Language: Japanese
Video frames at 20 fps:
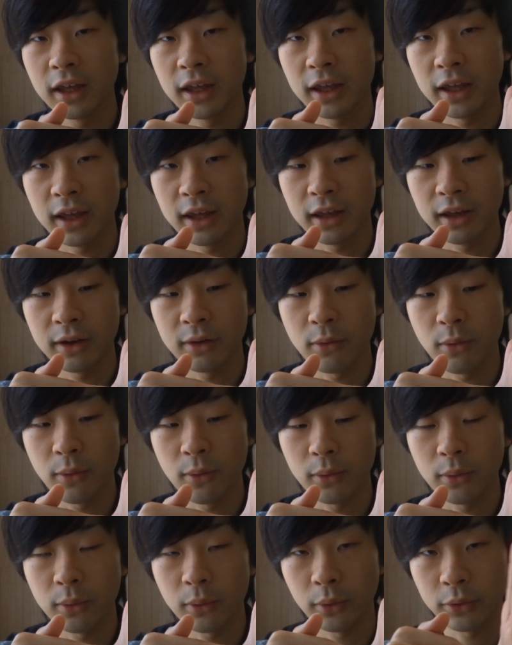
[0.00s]
え
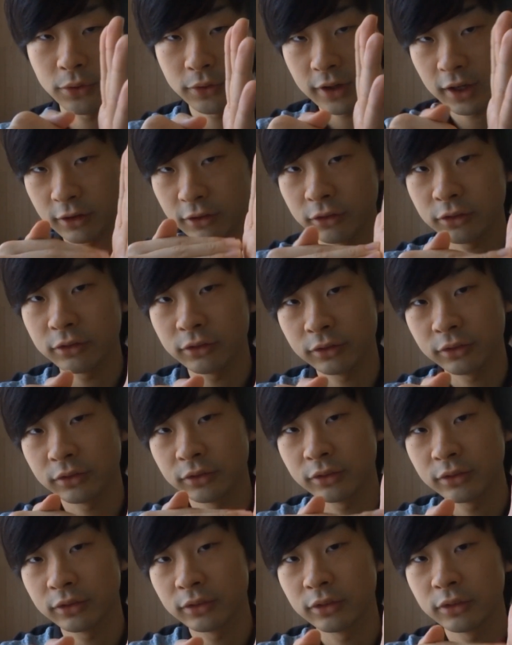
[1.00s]
こう、擦れる。
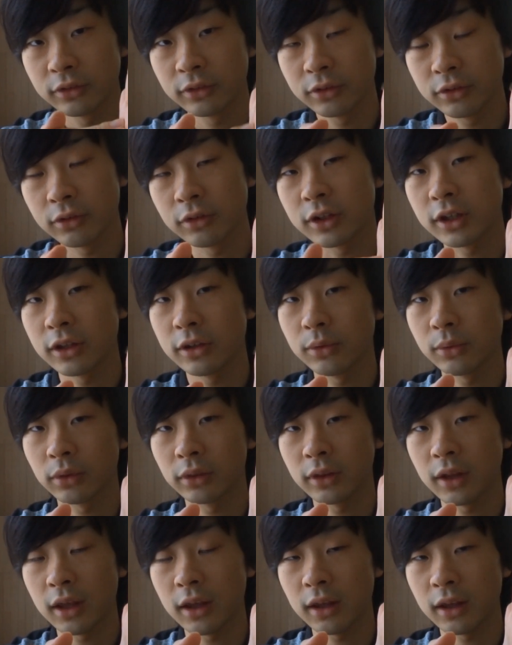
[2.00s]
空気によっ
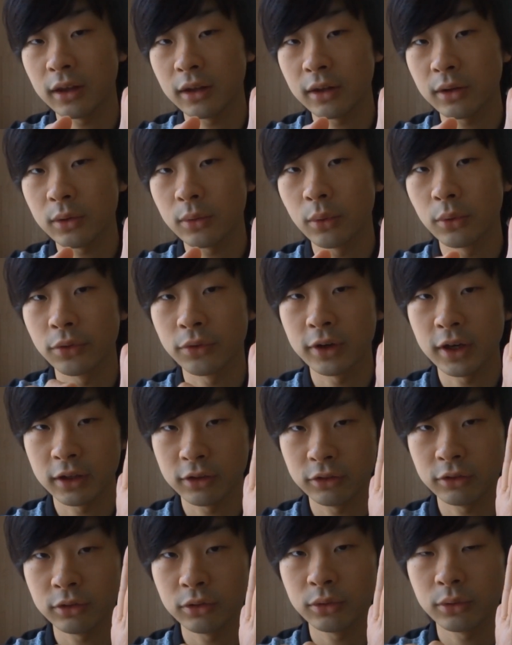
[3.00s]
て、擦れ
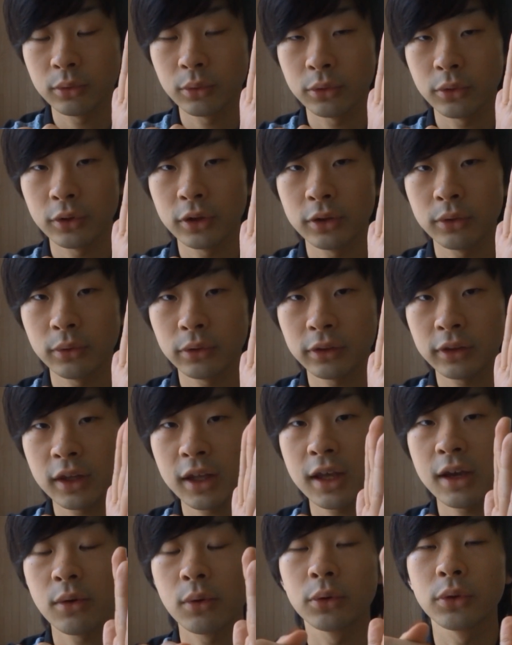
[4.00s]
ることによっ
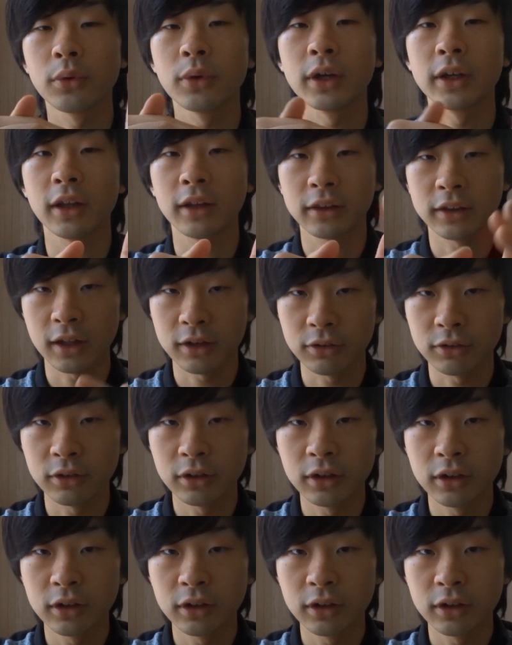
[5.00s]
て音が鳴ってる。